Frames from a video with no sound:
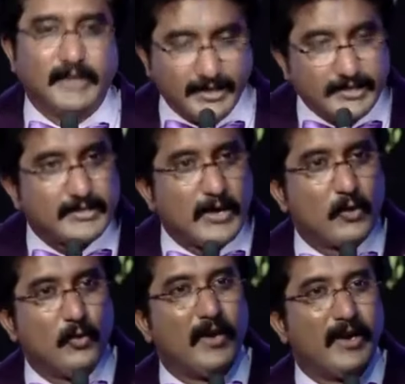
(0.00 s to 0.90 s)
తన
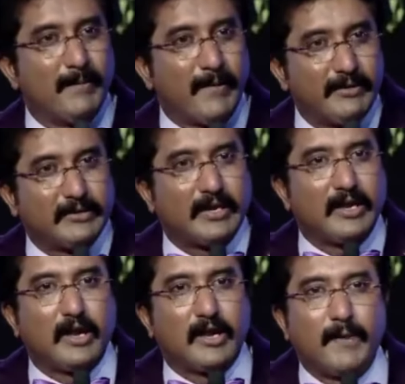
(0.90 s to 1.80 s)
ఇస్సాకు వలె
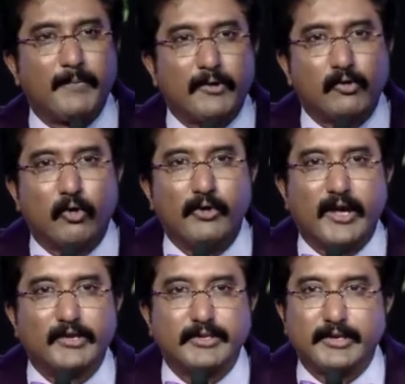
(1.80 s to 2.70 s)
పవిత్రంగా
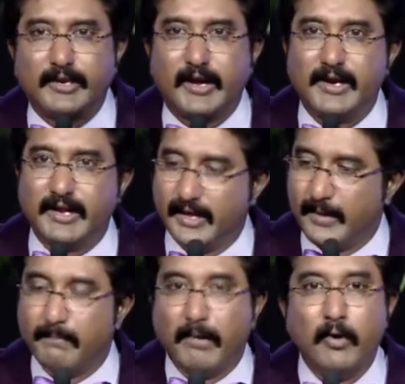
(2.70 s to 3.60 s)
కాపాడుకోండి ఆ శరీరాన్ని
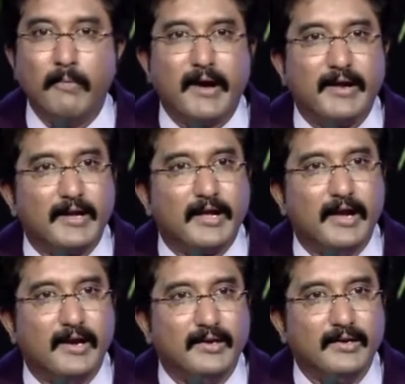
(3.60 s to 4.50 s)

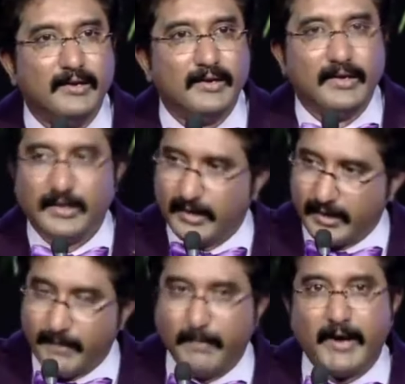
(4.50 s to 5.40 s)
బహుమానంగా
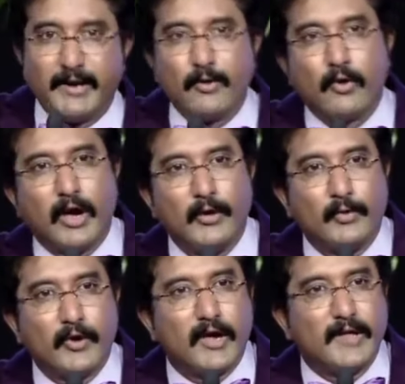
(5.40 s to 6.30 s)
నీ భార్యకు
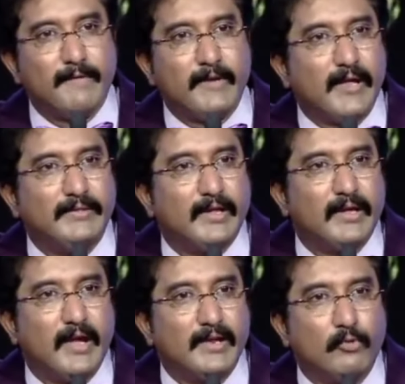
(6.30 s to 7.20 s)
కానుకగా ఇవ్వండి
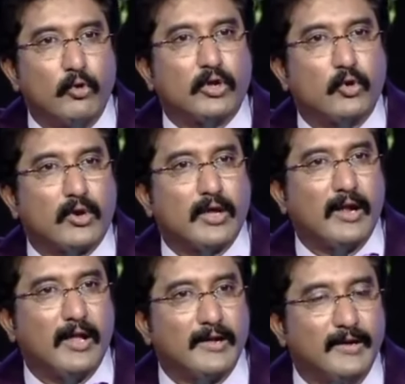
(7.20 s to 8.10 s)
అంతేగాని ఊర
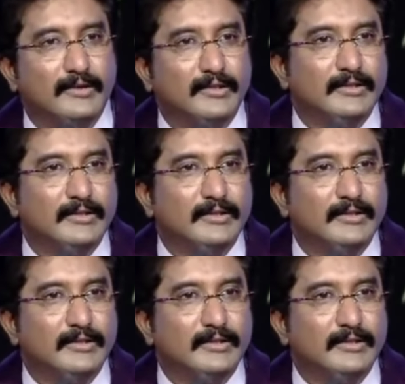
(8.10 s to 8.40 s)
కుక్కల్లాగా